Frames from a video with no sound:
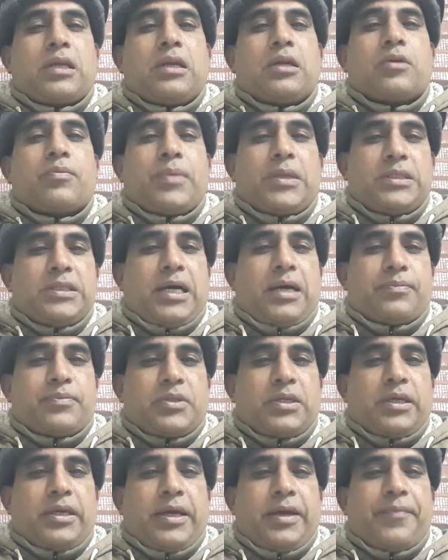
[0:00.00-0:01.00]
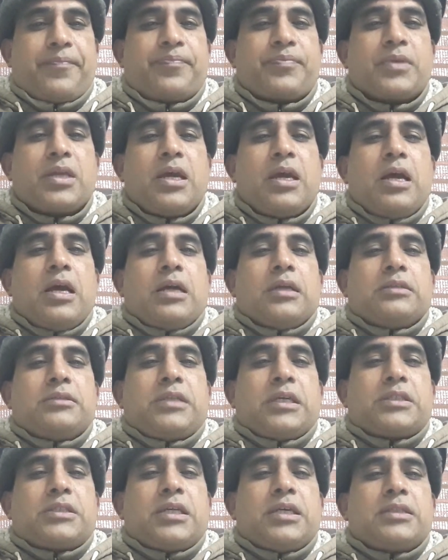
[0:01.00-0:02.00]
तलक पंजाब से है
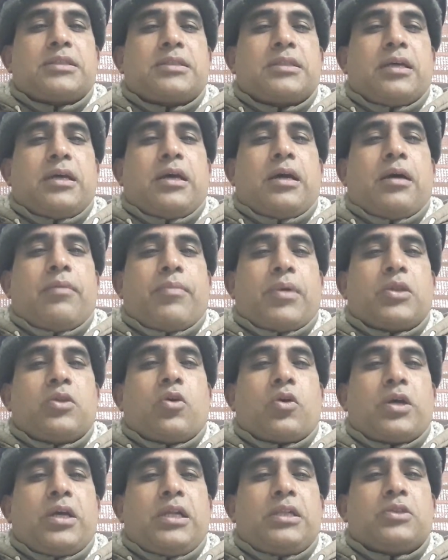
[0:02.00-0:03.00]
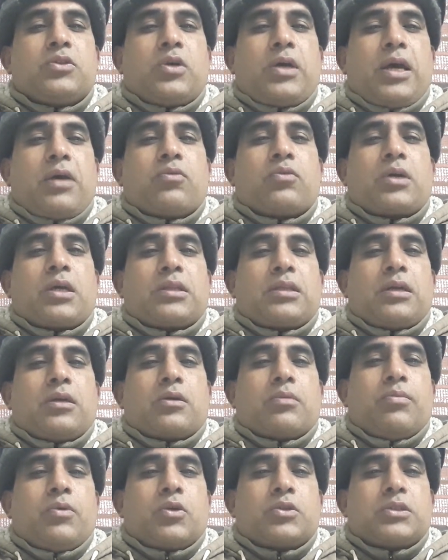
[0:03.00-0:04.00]
जस्टिस मंदोखेल जो है उनका
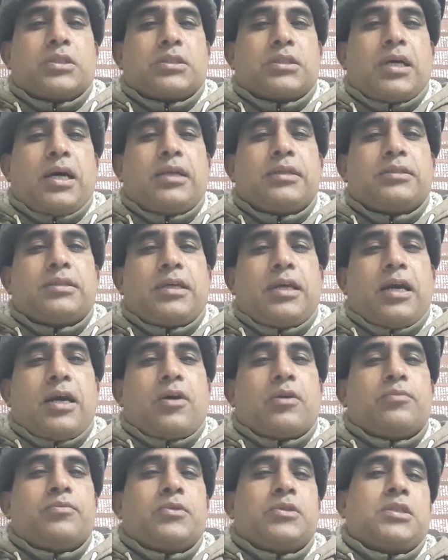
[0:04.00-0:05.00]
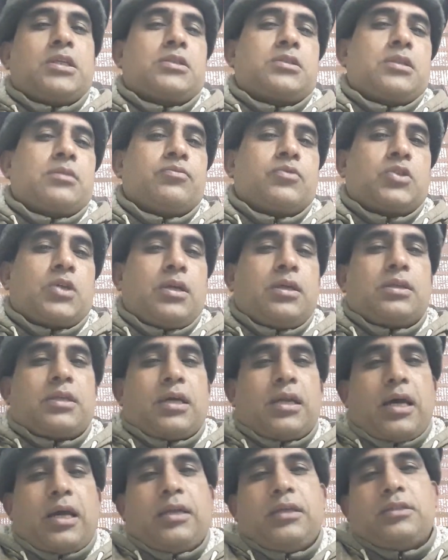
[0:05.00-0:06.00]
तलक बलोचिस्तान से है और जस्टिस मुसरत
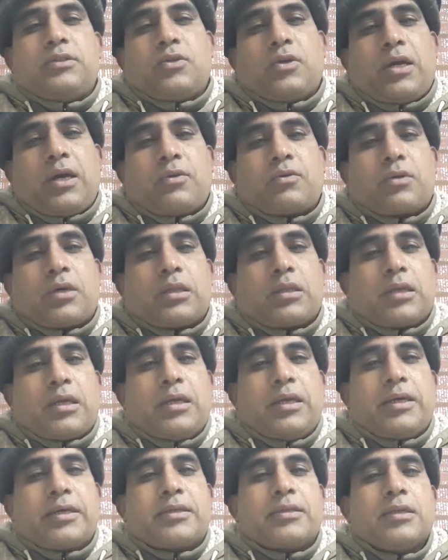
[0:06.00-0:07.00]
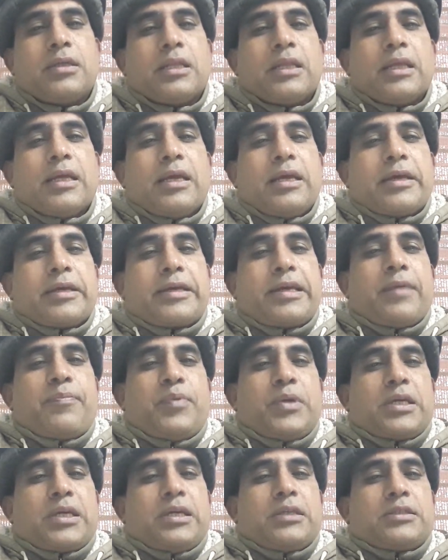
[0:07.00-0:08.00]
हलाली जो है उनका तलक के
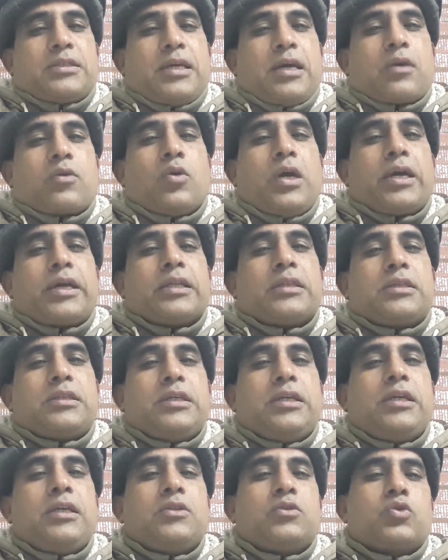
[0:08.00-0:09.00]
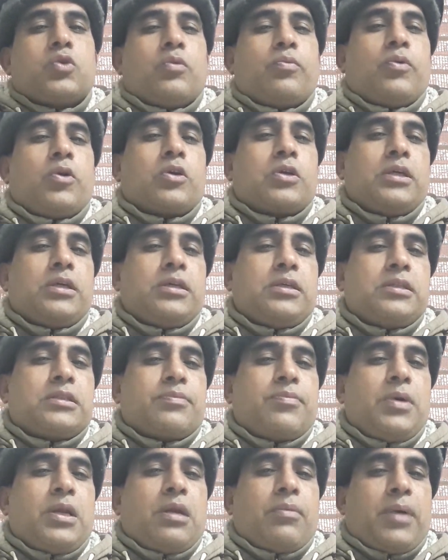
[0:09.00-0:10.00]
पी के से है गोया कि तीन सूबों की
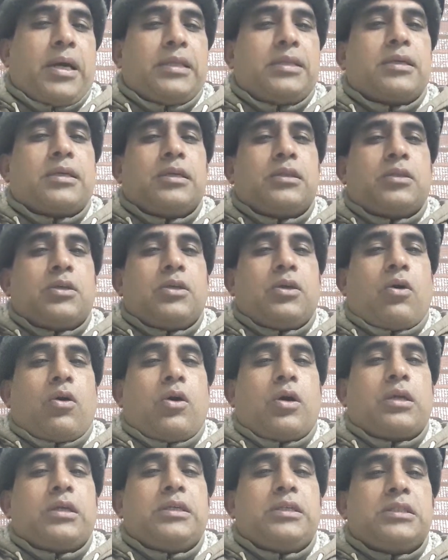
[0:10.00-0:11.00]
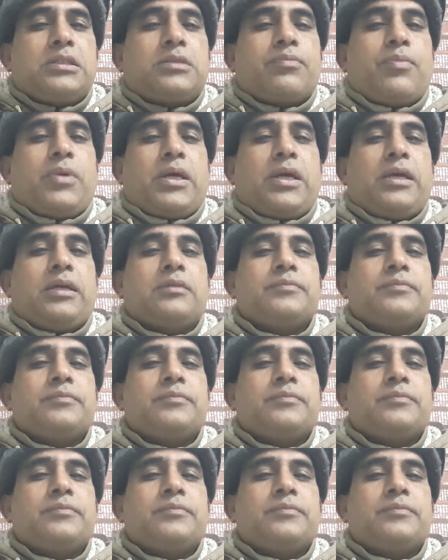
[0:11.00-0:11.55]
इसमें नुमाइंदगी थी और इसमें